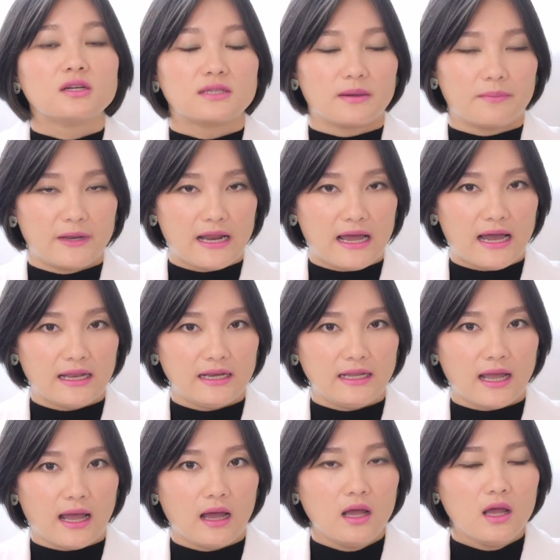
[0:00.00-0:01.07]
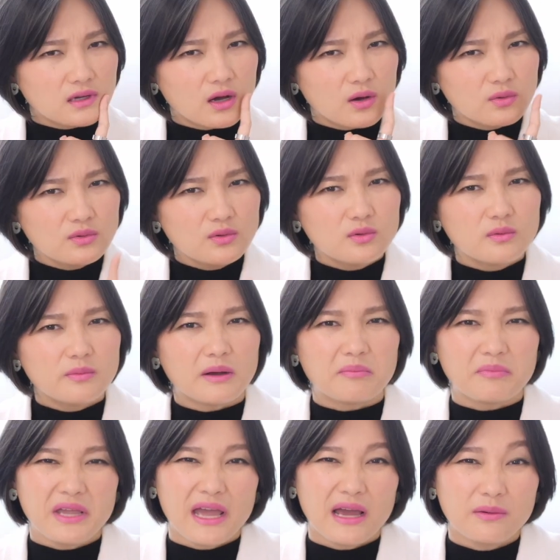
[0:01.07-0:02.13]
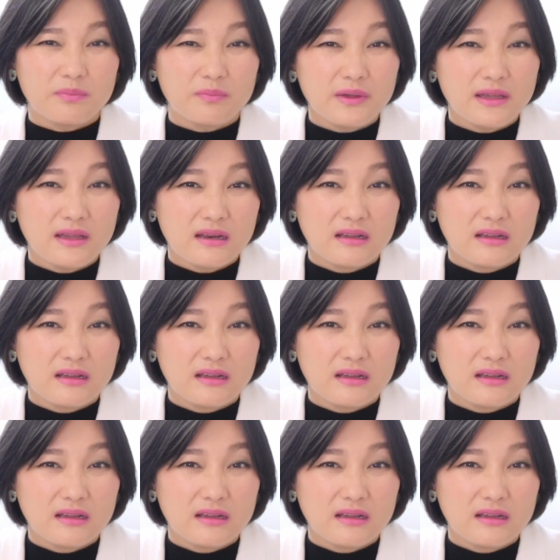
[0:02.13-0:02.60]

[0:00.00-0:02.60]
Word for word: ธรรมดานะคะเขาดูแบบไม่แฮ ppy